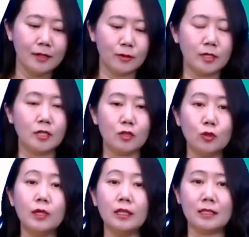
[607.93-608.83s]
所以这里是
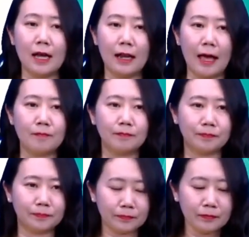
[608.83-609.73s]
确定的将来，
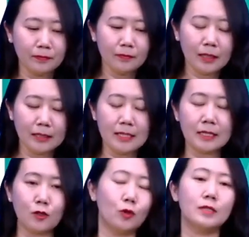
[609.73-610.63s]
因
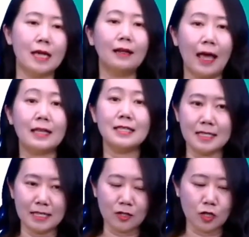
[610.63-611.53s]
此呢，就用将来
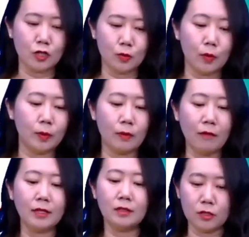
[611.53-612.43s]
进行时，She will be
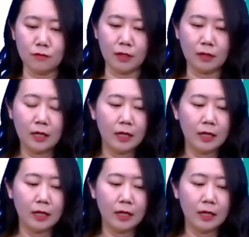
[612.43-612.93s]
arriving this evening。